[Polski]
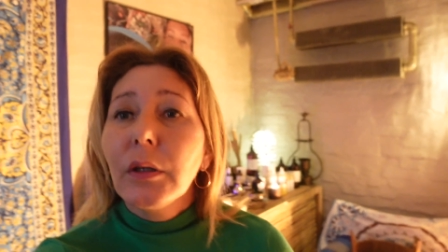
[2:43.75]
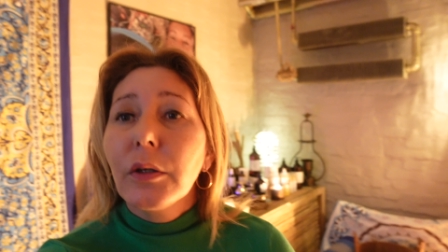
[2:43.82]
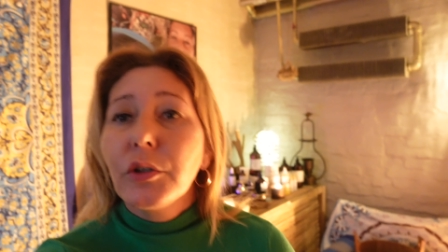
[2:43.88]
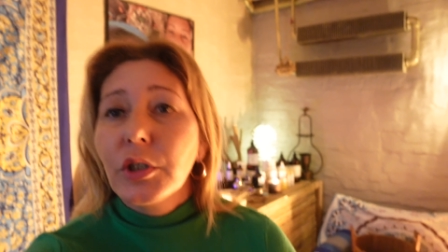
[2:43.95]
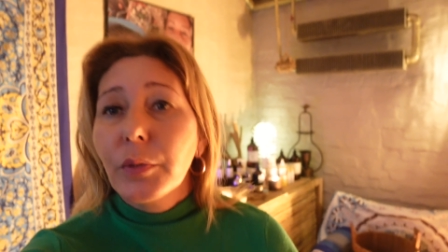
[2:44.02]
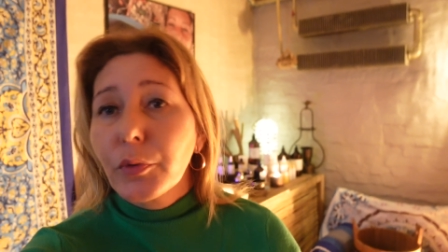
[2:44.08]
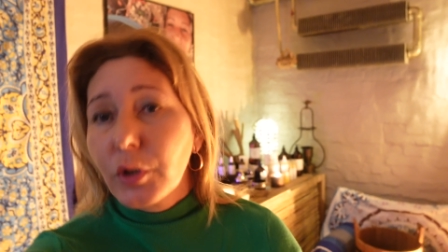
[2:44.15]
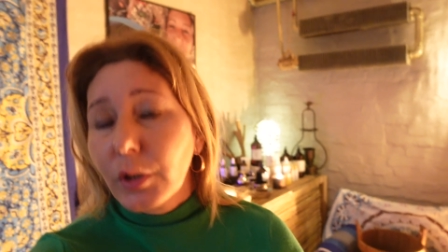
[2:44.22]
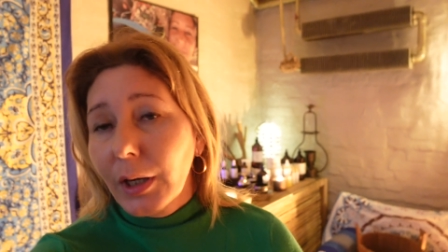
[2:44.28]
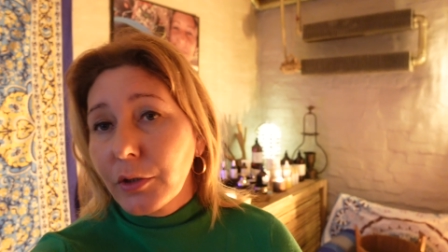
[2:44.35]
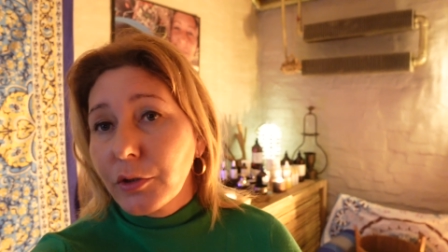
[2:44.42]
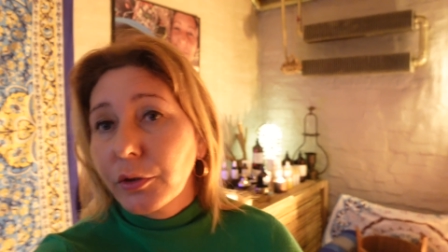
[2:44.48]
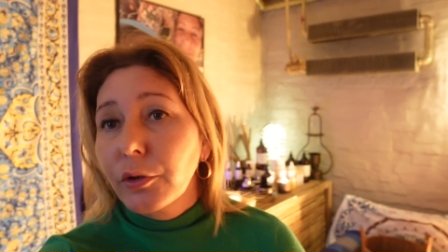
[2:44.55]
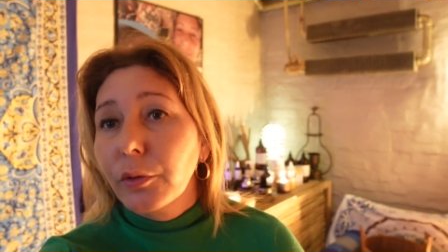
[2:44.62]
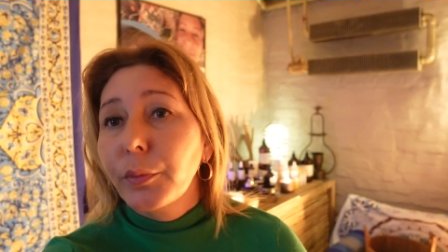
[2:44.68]
gdzie
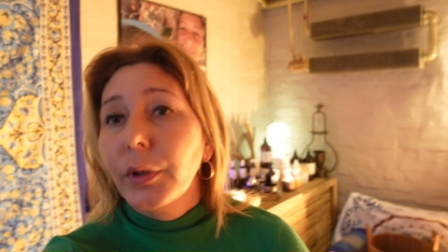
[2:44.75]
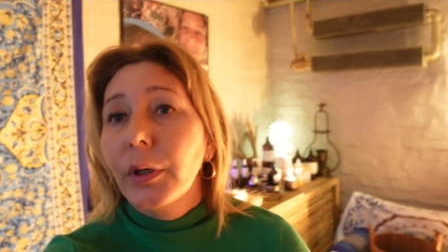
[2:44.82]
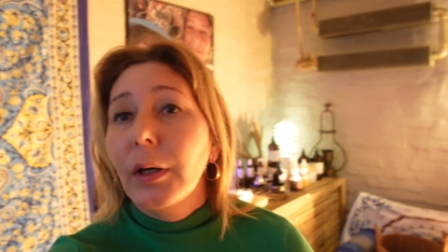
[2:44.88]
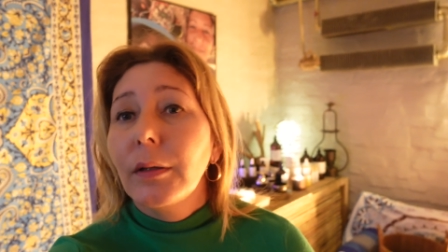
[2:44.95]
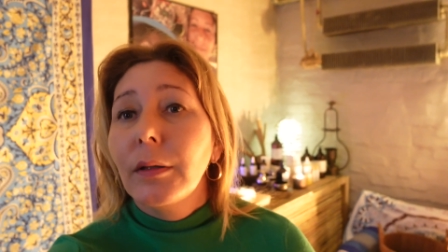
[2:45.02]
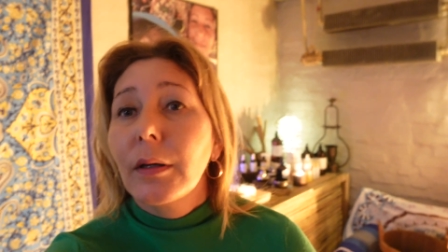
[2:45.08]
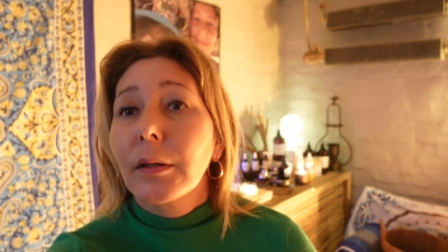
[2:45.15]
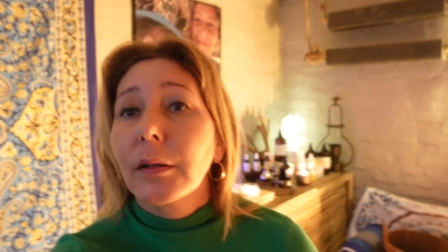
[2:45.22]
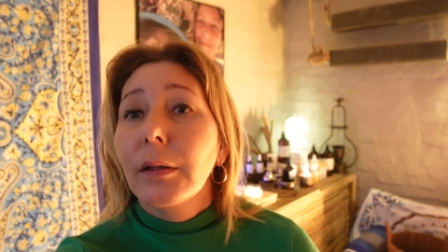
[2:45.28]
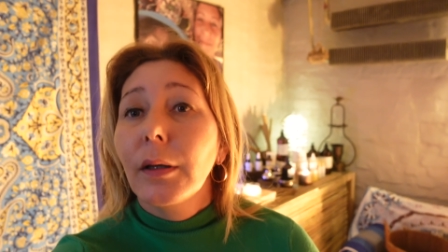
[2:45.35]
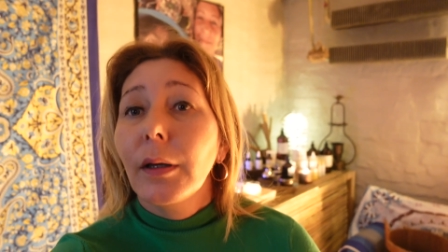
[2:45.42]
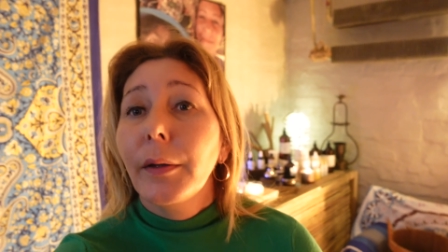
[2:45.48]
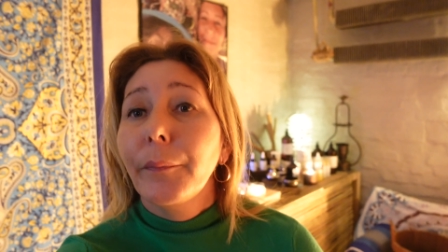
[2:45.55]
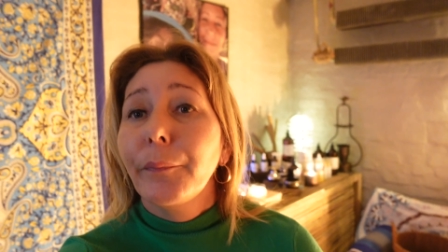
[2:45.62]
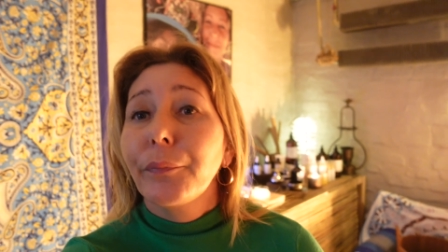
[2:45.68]
przekażę Tobie
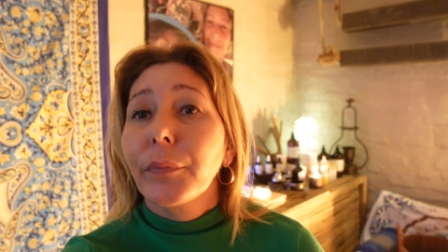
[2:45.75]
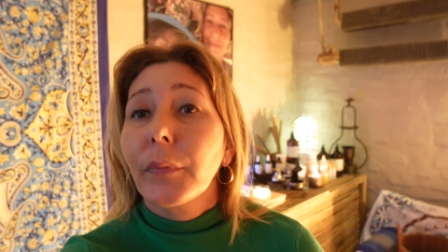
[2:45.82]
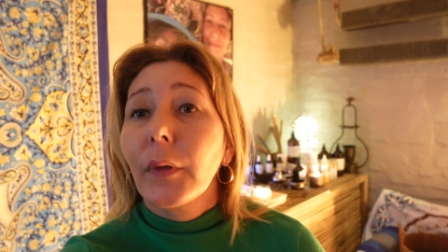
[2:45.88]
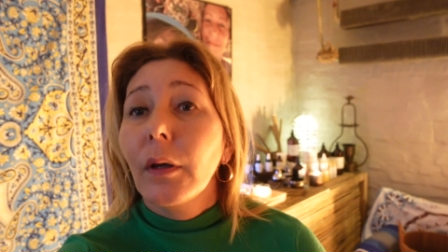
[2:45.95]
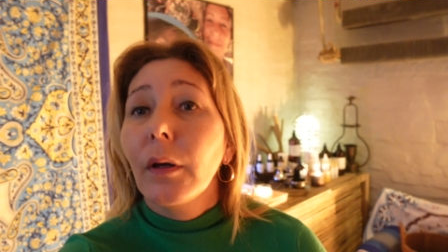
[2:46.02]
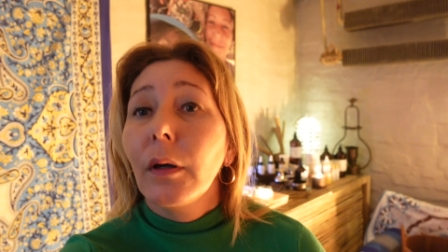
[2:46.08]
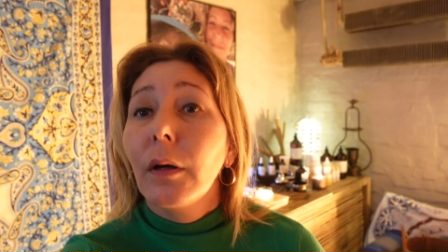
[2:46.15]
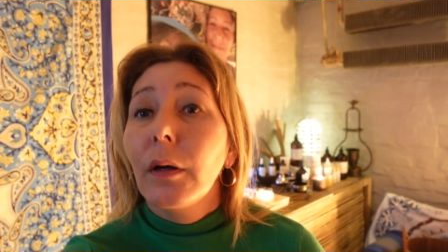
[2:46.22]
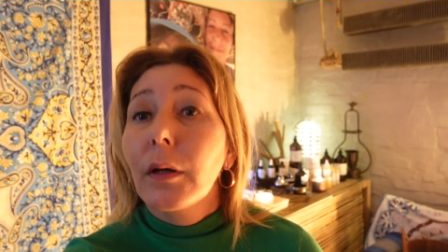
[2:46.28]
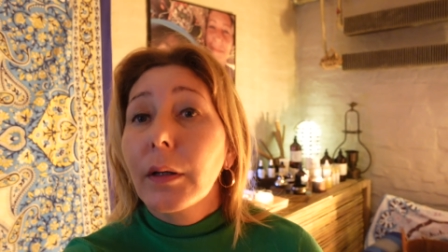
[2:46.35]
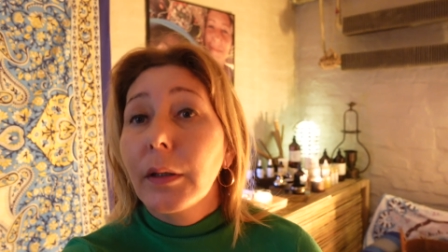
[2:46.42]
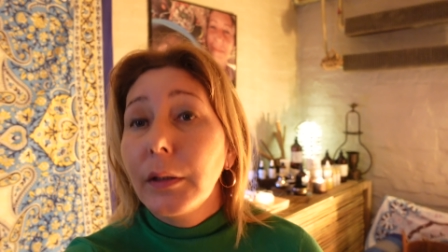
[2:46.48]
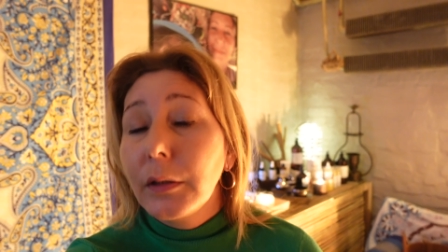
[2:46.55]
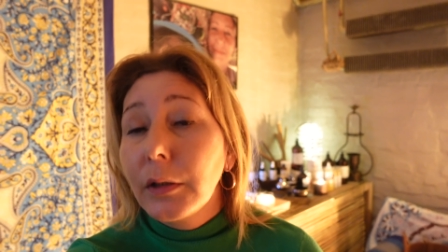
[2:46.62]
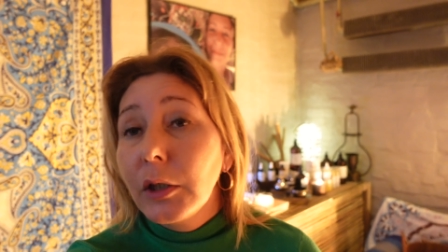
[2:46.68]
energię mm, e,
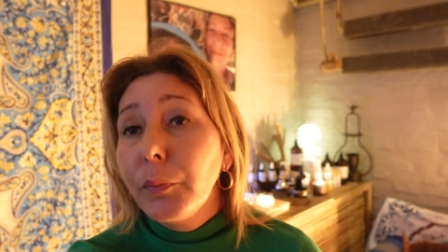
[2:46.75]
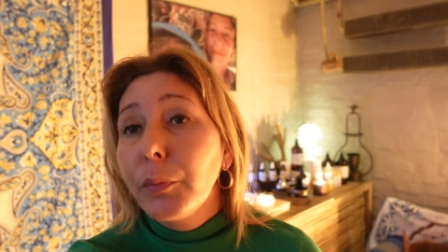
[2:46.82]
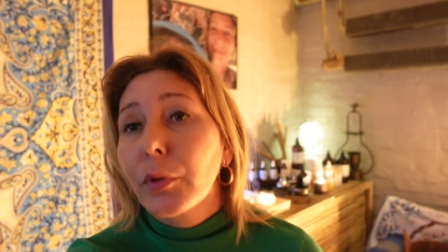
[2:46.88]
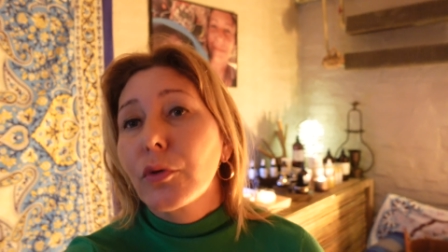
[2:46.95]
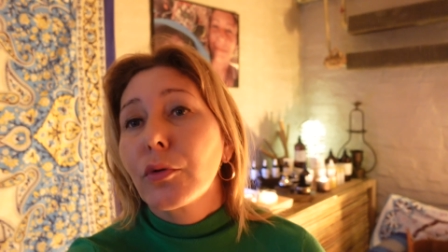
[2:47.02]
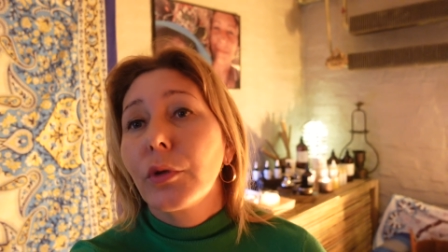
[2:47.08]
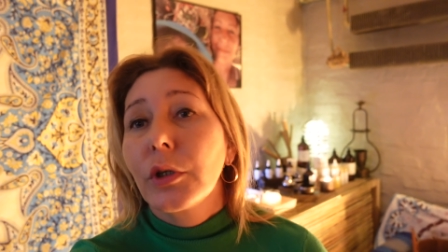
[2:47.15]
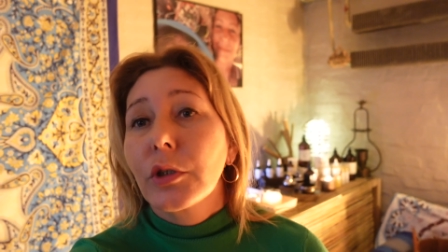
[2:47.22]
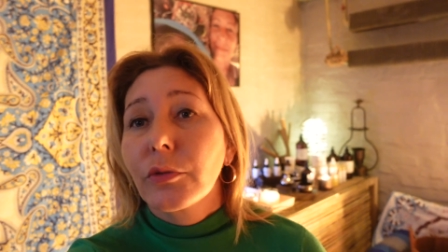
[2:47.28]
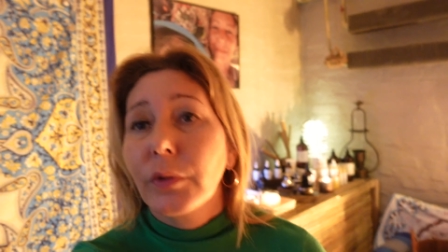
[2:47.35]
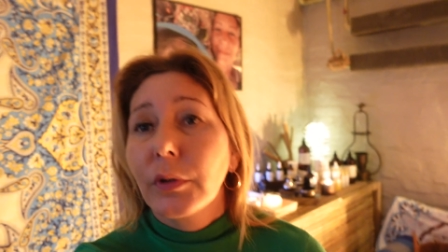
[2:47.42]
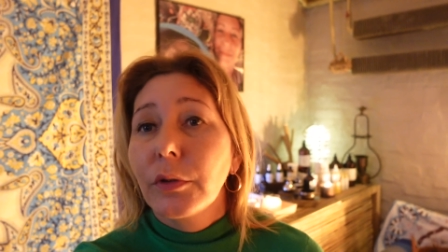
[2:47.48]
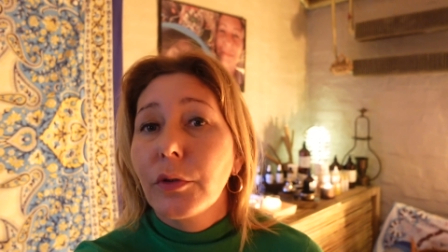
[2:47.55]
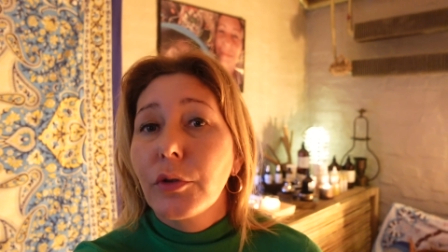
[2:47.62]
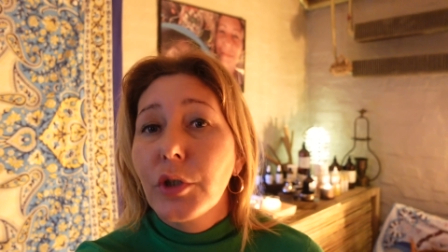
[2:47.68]
reiki, poczujesz
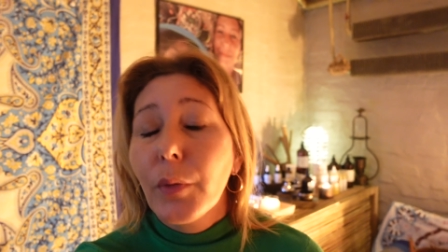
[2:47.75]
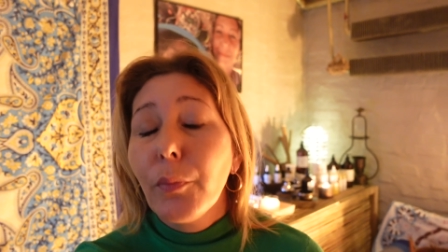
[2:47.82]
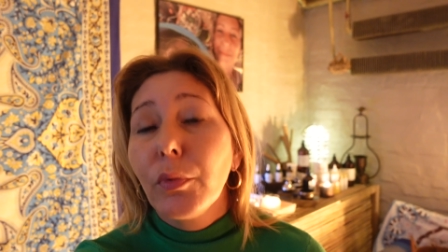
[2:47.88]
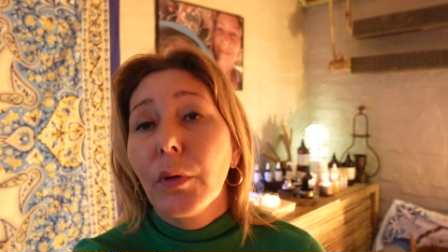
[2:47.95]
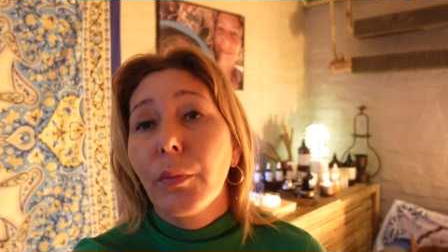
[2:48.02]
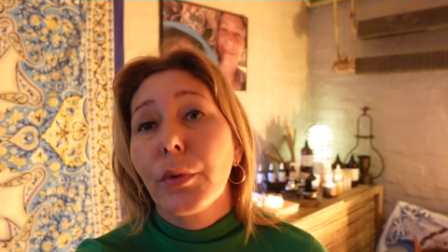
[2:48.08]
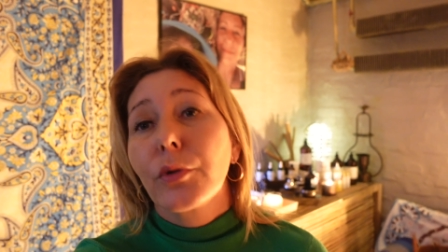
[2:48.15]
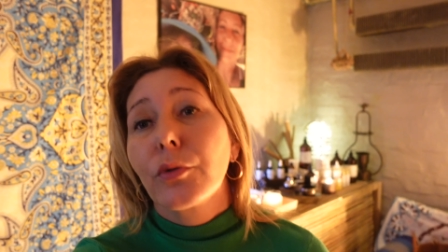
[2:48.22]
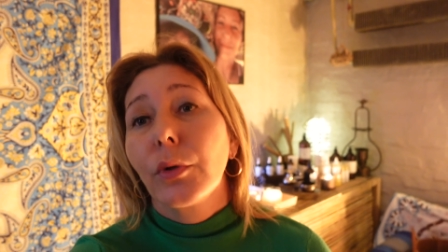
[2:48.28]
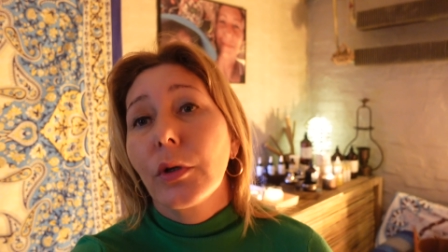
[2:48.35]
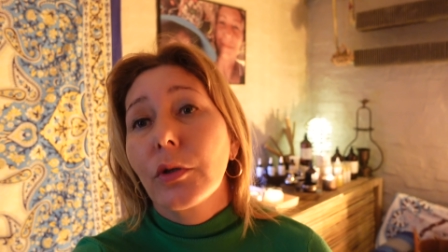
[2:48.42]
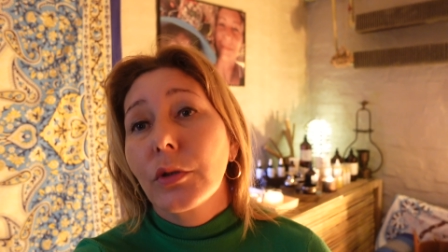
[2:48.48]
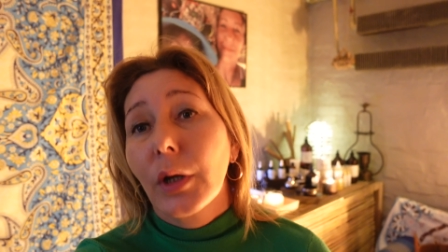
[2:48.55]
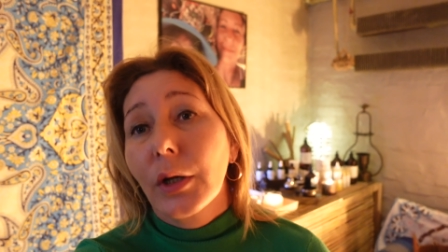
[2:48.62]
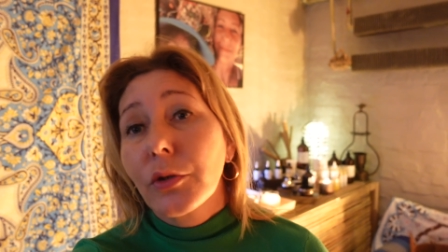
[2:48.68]
wtedy ciepło,
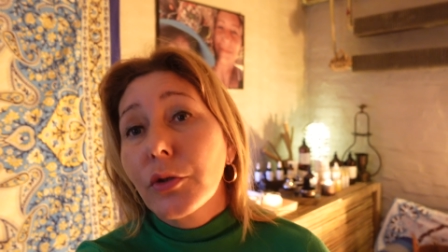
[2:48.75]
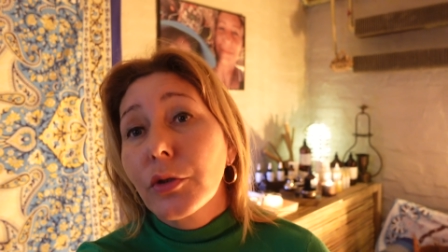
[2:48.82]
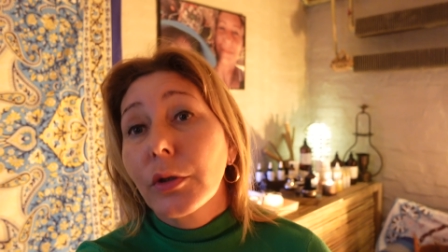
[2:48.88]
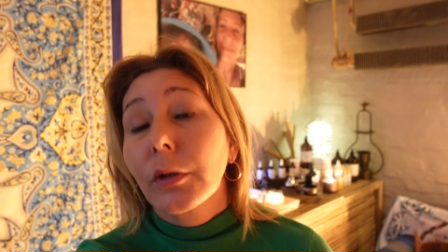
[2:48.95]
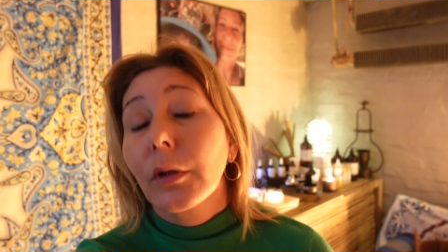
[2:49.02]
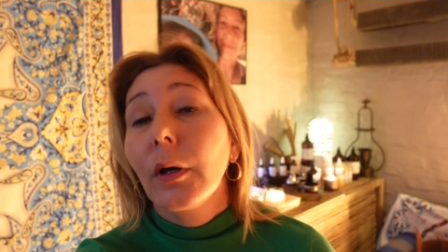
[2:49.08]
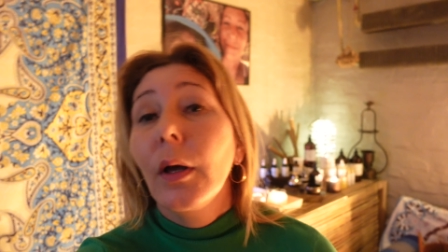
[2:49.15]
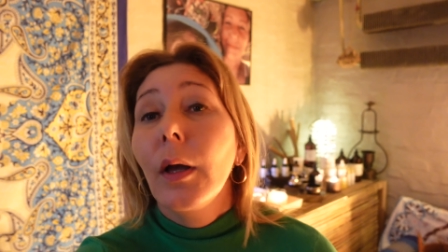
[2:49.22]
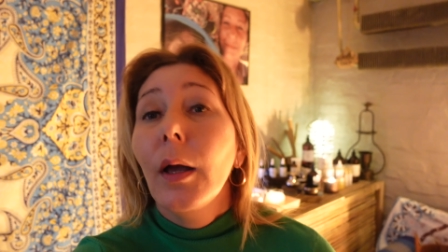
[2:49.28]
poczujesz dreszczyk,